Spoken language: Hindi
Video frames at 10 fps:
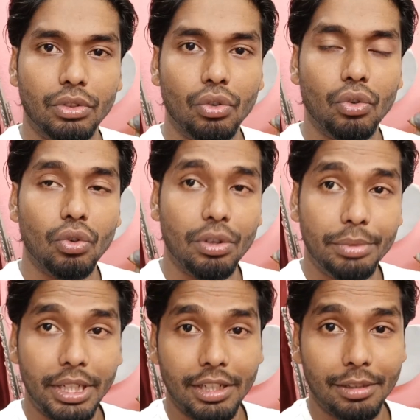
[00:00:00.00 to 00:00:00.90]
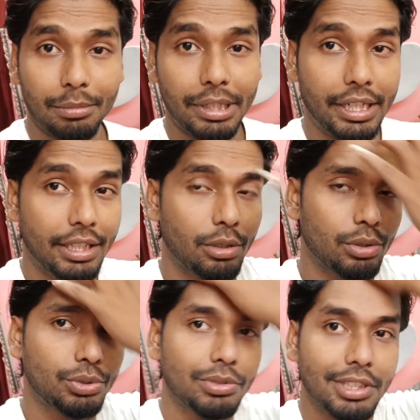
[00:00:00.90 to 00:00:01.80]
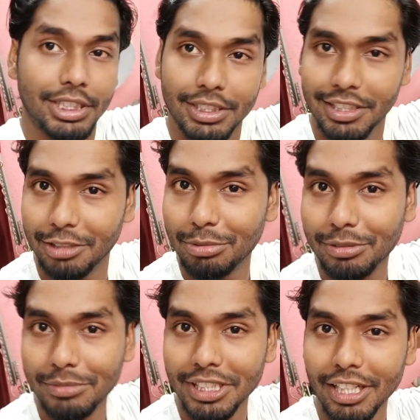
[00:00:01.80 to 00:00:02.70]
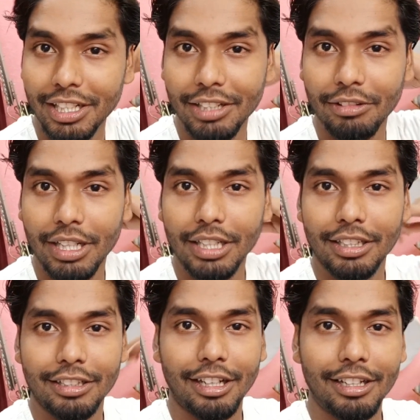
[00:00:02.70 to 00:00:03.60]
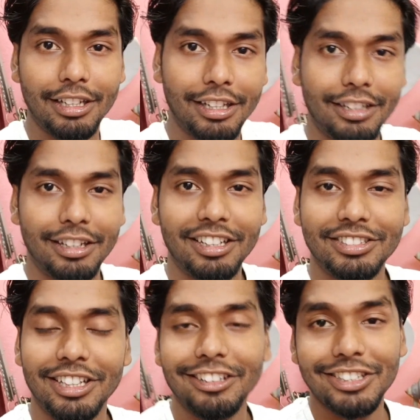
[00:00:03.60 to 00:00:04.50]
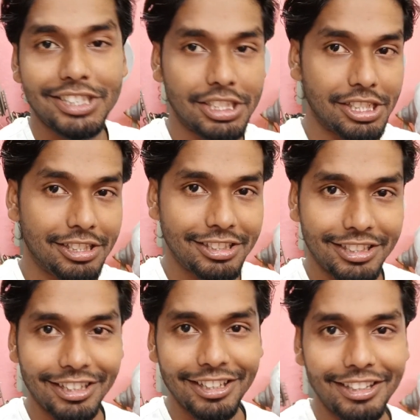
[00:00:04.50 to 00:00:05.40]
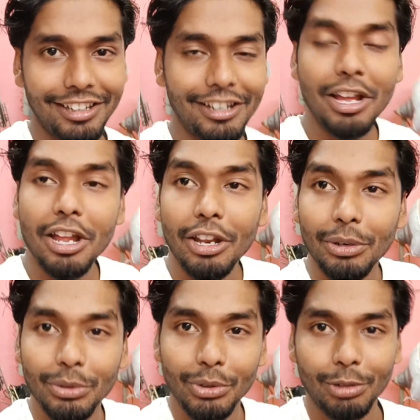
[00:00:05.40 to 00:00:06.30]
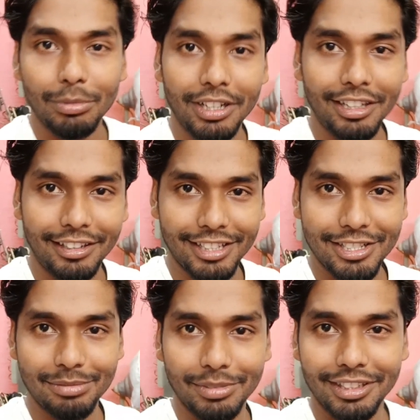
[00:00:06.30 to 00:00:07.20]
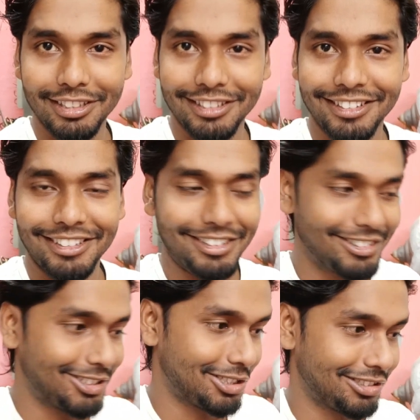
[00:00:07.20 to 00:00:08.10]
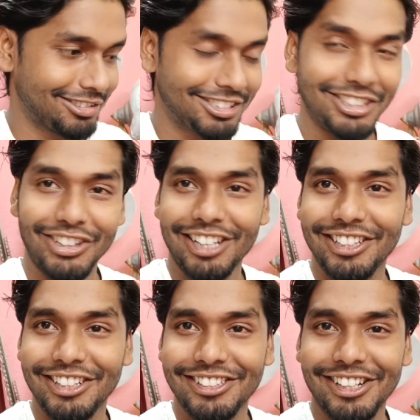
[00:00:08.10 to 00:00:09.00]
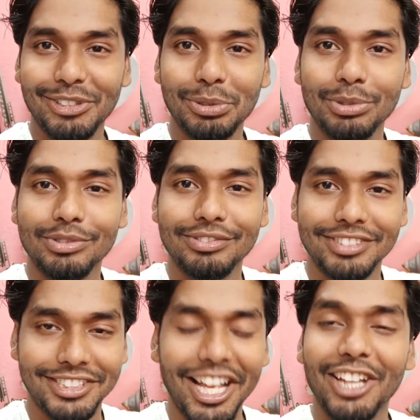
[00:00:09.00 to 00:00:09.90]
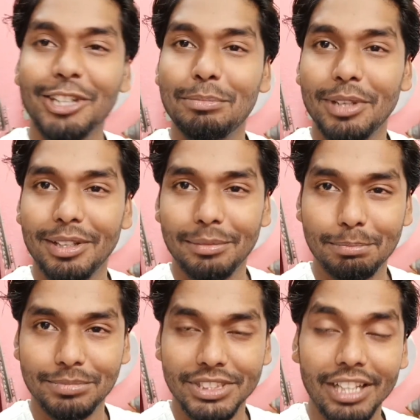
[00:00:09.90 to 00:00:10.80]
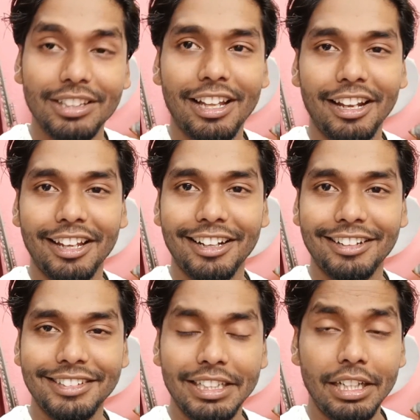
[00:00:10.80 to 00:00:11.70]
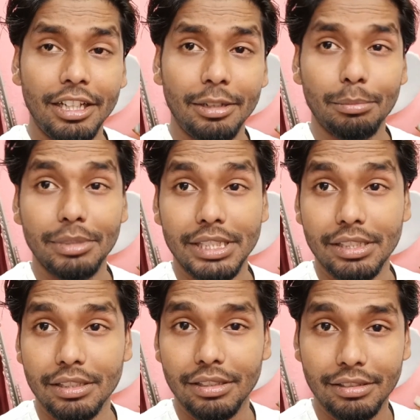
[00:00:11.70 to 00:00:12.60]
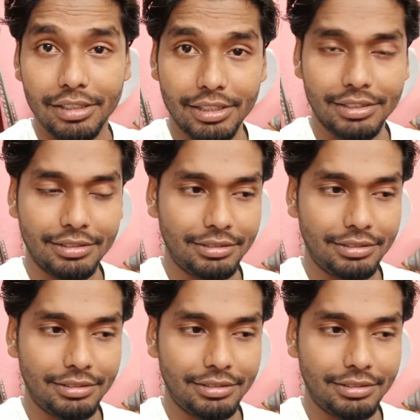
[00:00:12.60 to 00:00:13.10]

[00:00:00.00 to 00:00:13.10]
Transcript: तो अभी हम रेडी हो चुके हैं अब हम निकलने वाले हैं नानी घर के लिए ज़्यादा सजे धजे नहीं हैं नॉर्मल ही ड्रेस में हैं और सजना धजना तो शादी पे चलता रहेगा बट और